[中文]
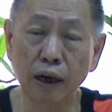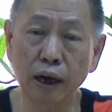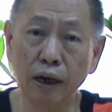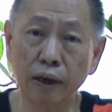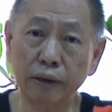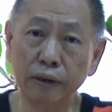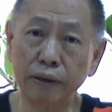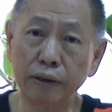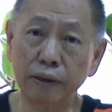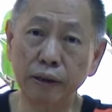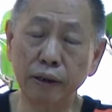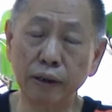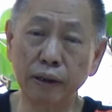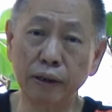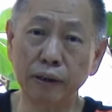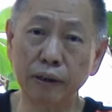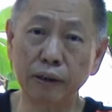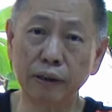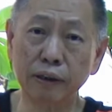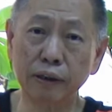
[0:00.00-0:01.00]
啊伊迄
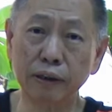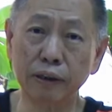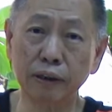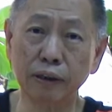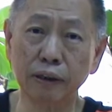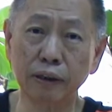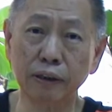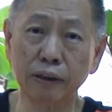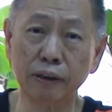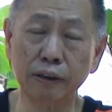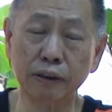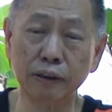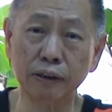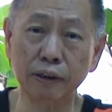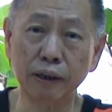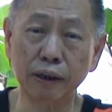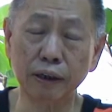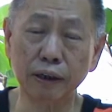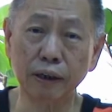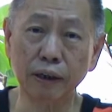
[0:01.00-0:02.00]
个
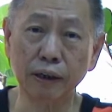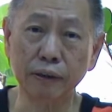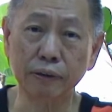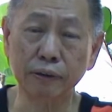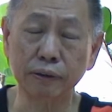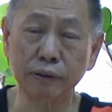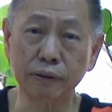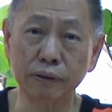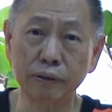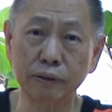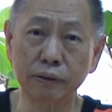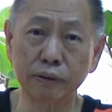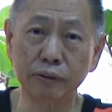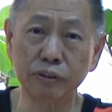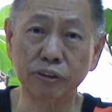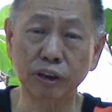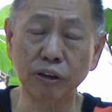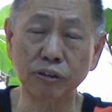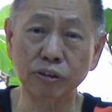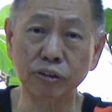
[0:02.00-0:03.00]
伊迄个啊做
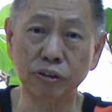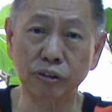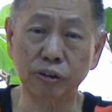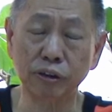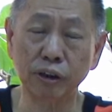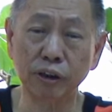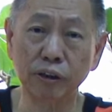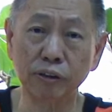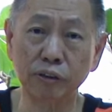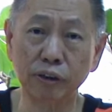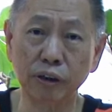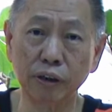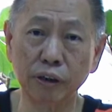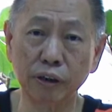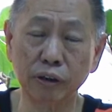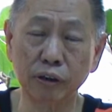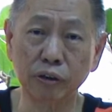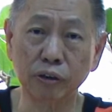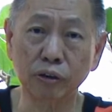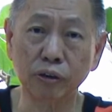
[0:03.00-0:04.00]
先进的即
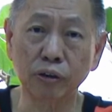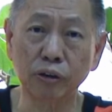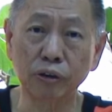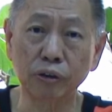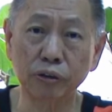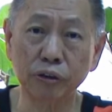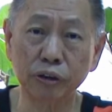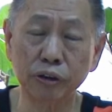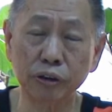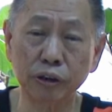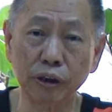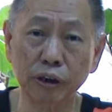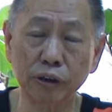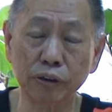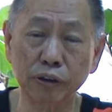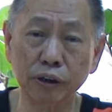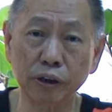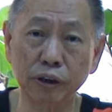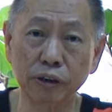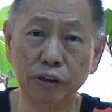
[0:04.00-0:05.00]
个科技
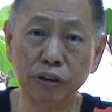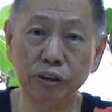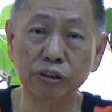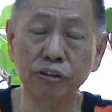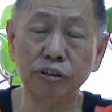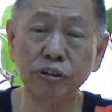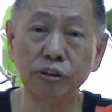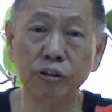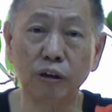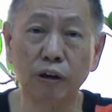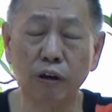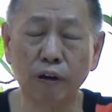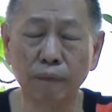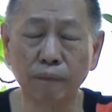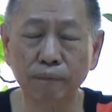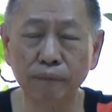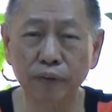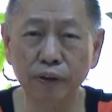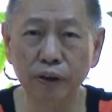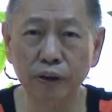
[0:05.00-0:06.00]
的即个仪器吼，
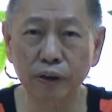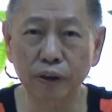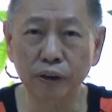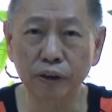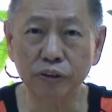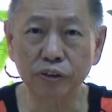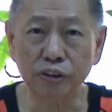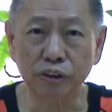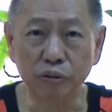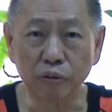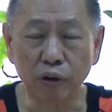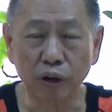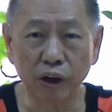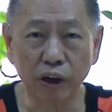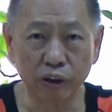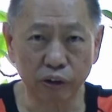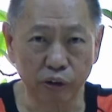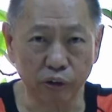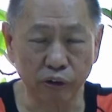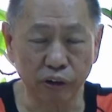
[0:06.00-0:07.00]
是我
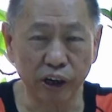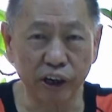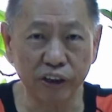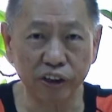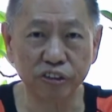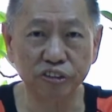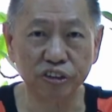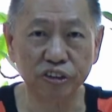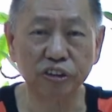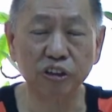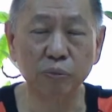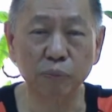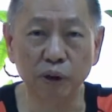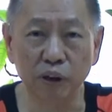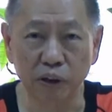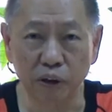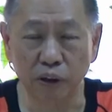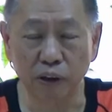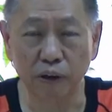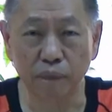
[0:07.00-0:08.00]
那用咱的钱去买
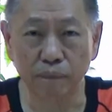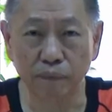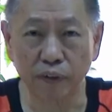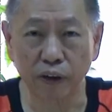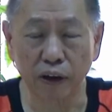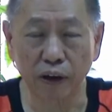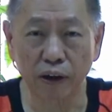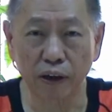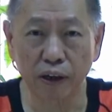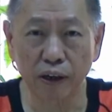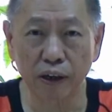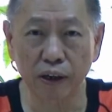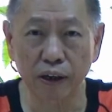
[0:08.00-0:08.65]
的哎，